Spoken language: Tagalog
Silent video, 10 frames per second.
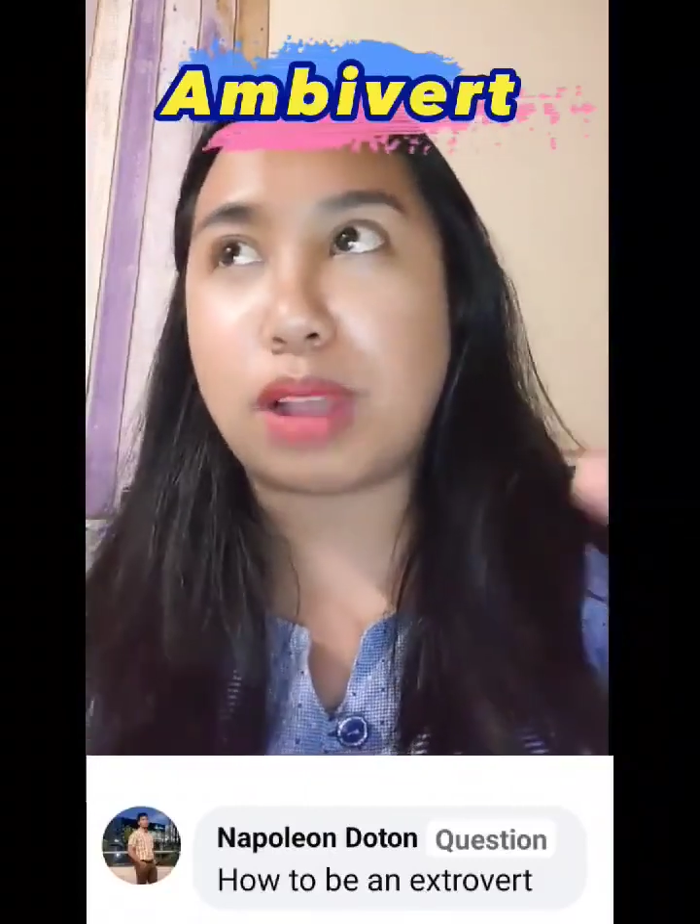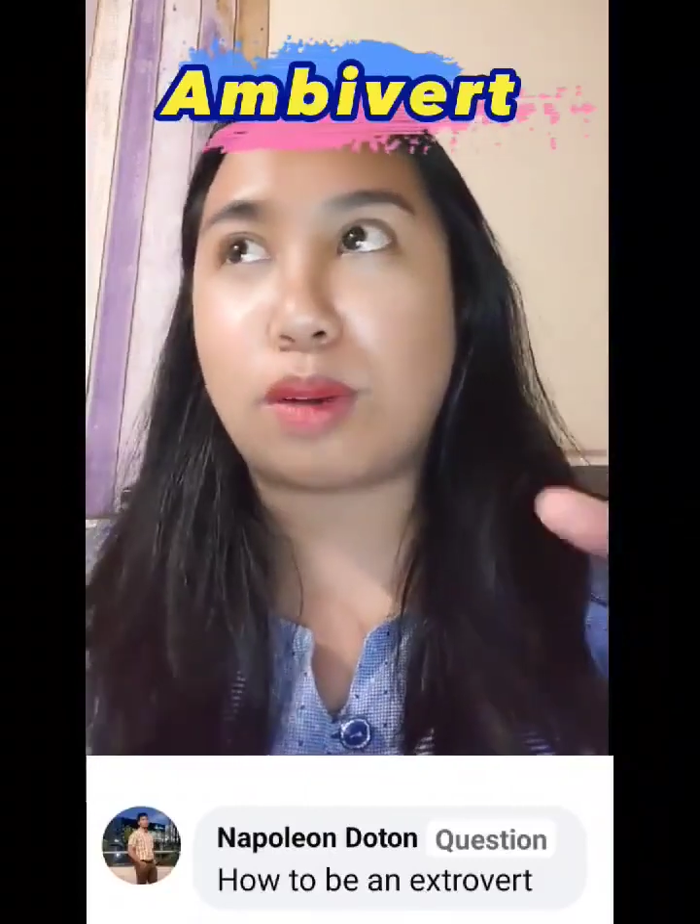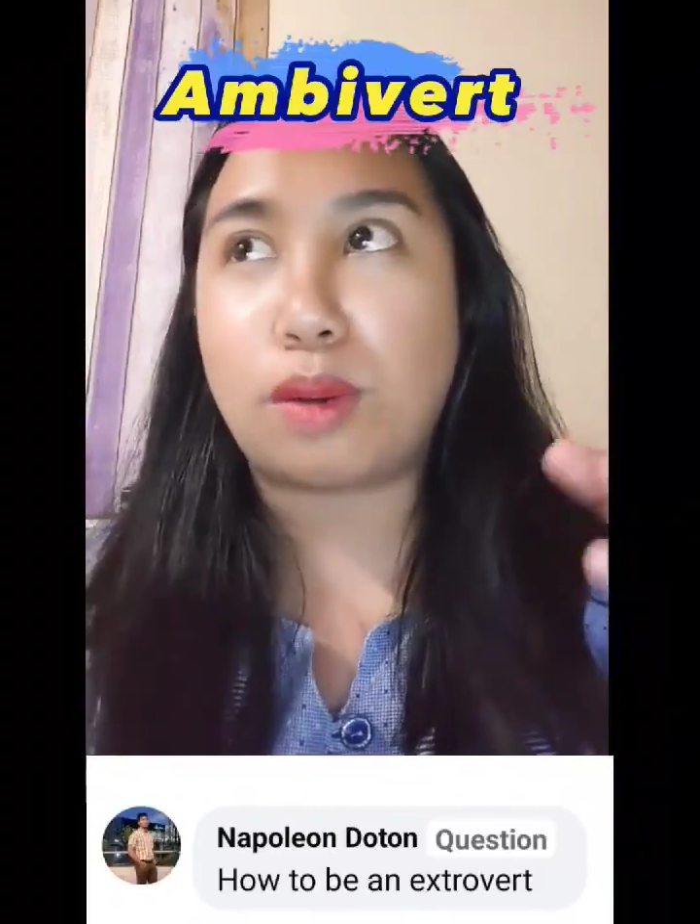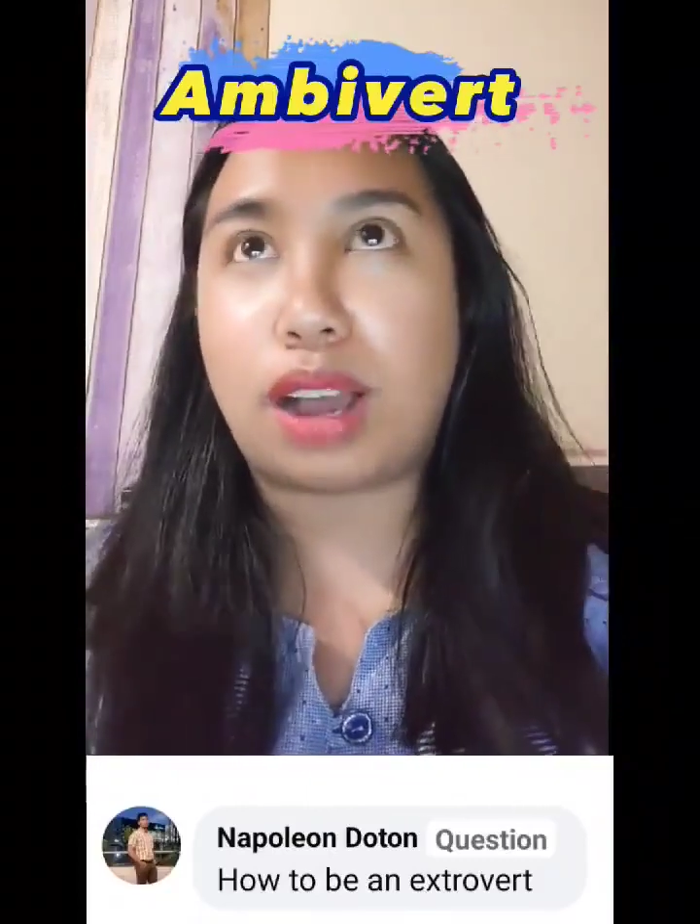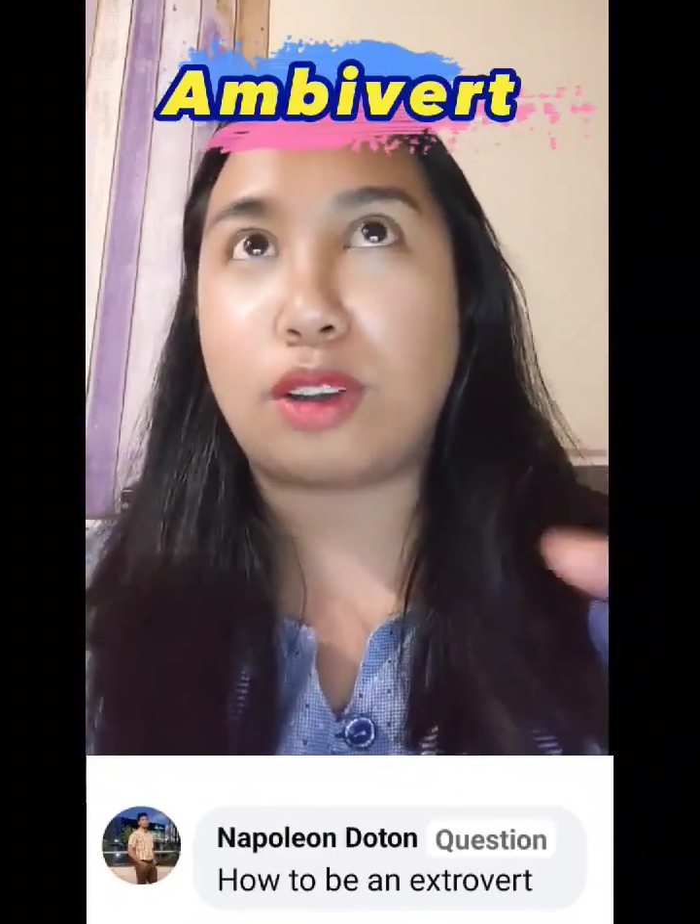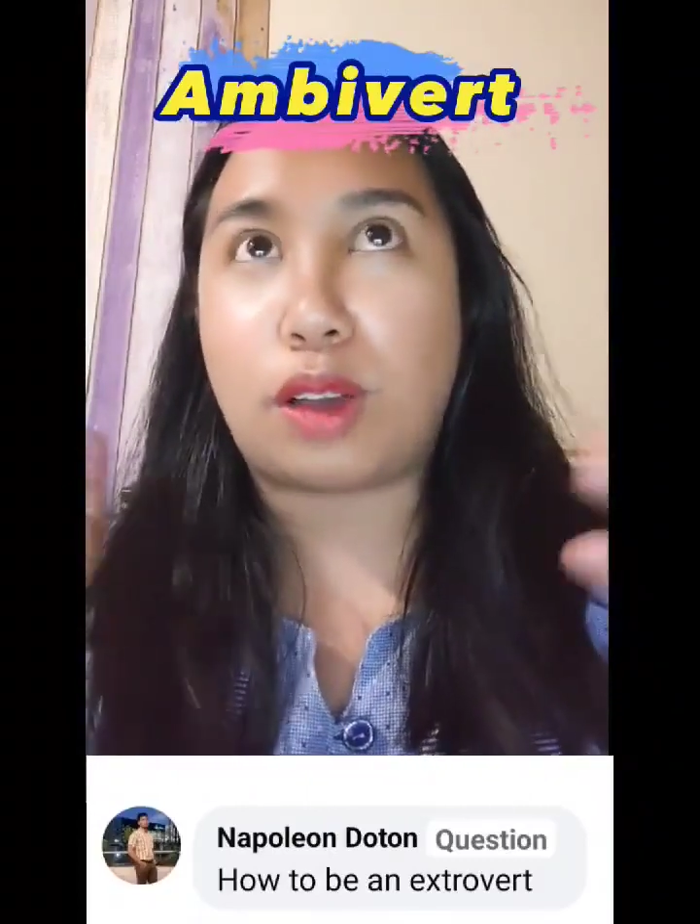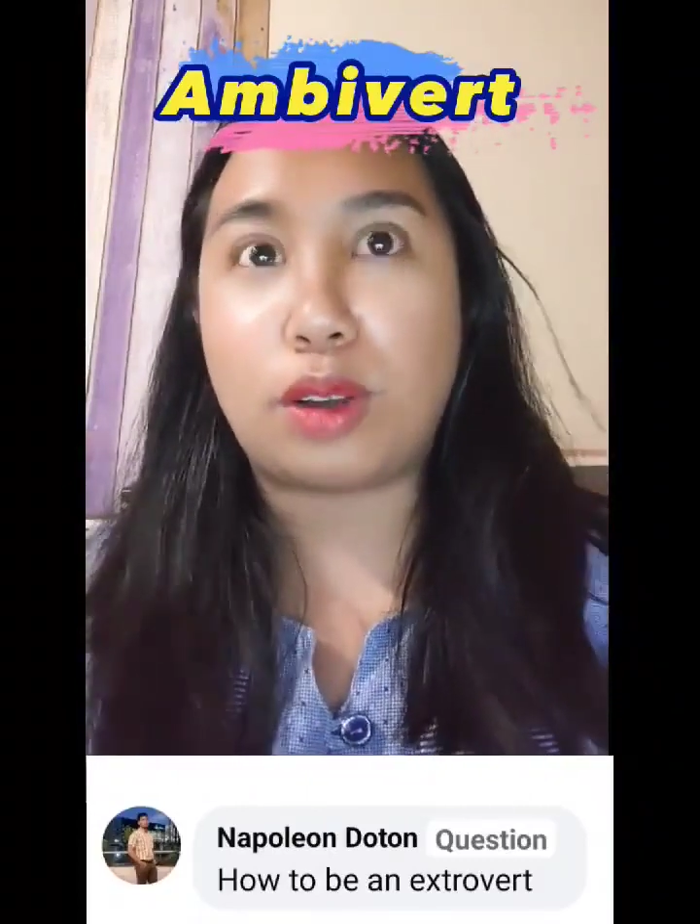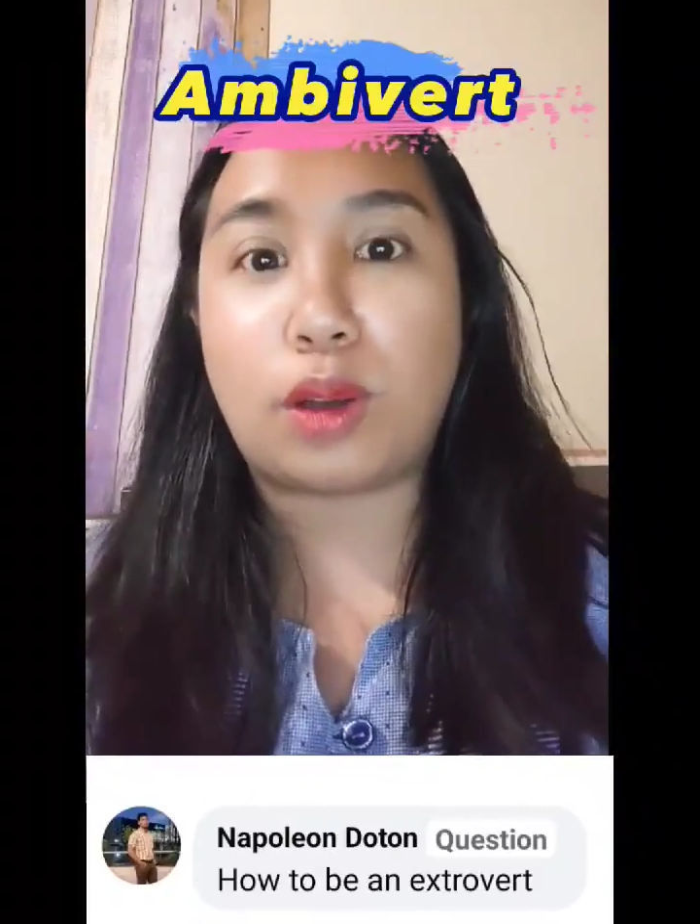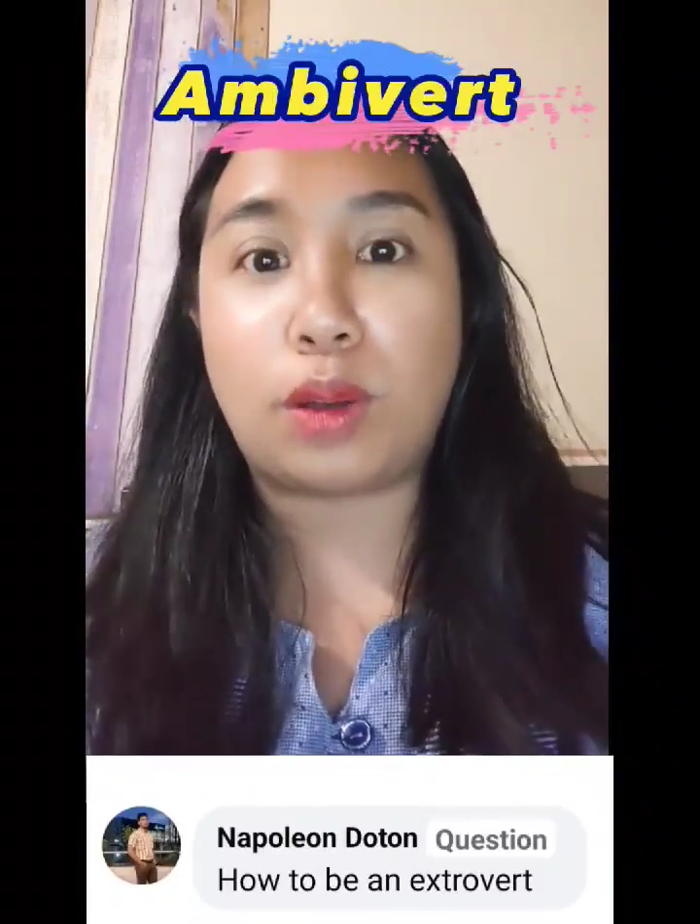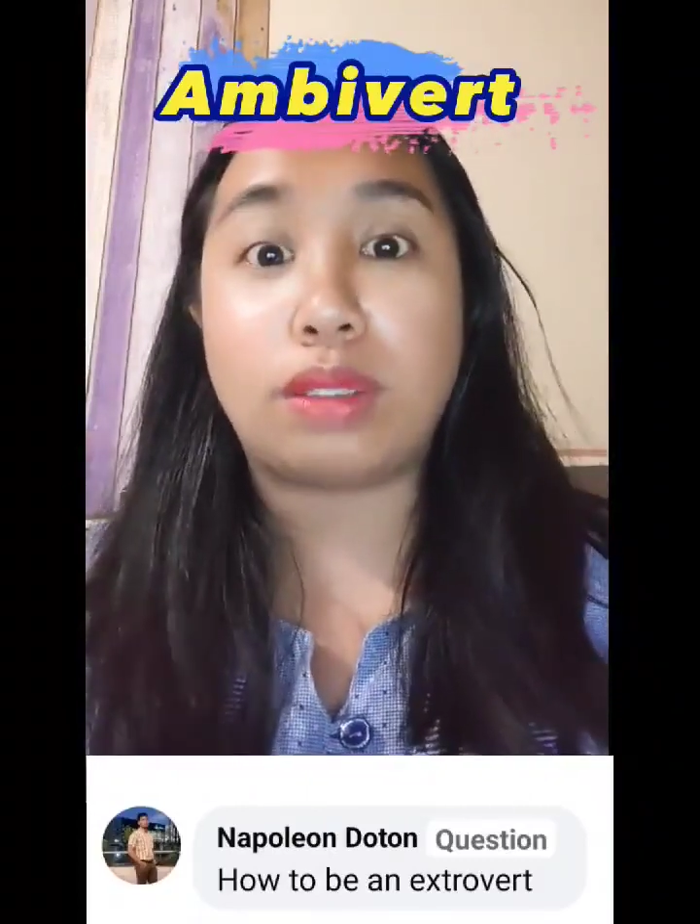ng kung
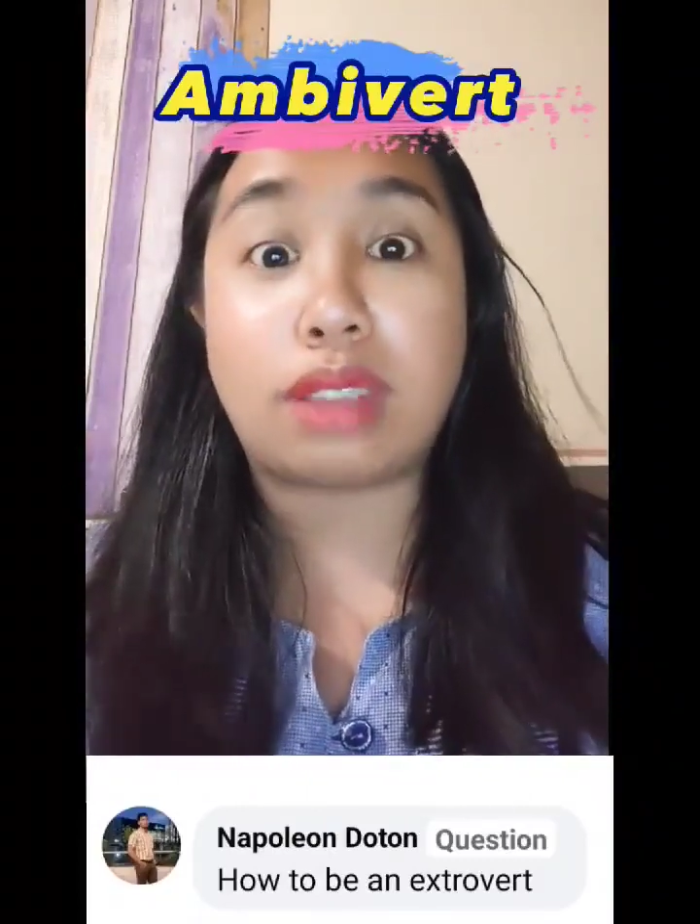ano-ano,